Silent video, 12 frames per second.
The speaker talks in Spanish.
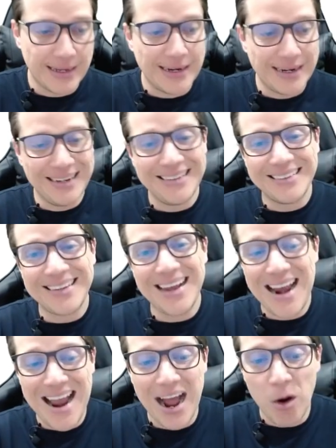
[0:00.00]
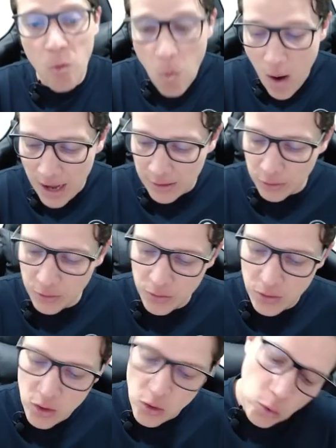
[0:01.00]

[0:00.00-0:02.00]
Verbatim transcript: tangente a la 4,